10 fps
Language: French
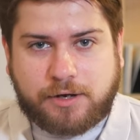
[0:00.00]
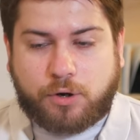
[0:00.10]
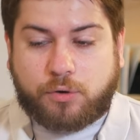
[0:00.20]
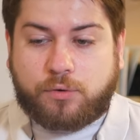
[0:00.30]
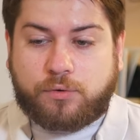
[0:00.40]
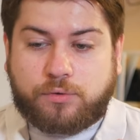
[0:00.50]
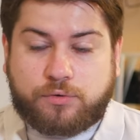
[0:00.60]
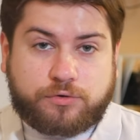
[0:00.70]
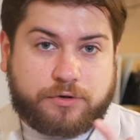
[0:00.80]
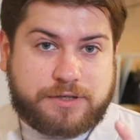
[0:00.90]
En gros,
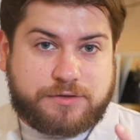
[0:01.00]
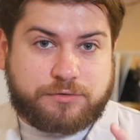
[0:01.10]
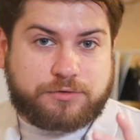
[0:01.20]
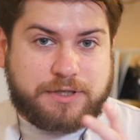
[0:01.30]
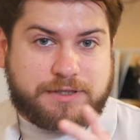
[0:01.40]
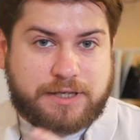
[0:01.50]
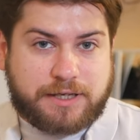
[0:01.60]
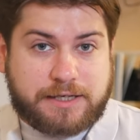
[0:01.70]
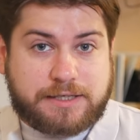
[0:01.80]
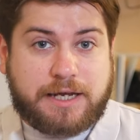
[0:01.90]
une relation entre x et y
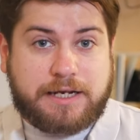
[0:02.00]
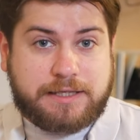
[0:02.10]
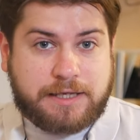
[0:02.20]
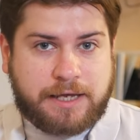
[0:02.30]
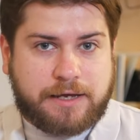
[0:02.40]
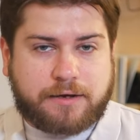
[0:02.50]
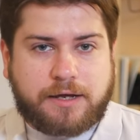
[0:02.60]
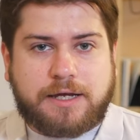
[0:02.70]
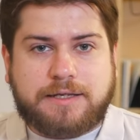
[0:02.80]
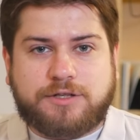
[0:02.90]
est linéaire
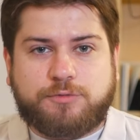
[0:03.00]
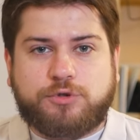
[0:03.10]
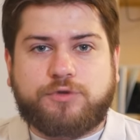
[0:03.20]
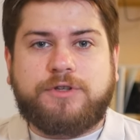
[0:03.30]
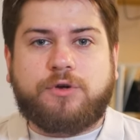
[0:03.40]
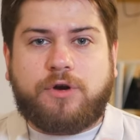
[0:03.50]
si on peut trouver une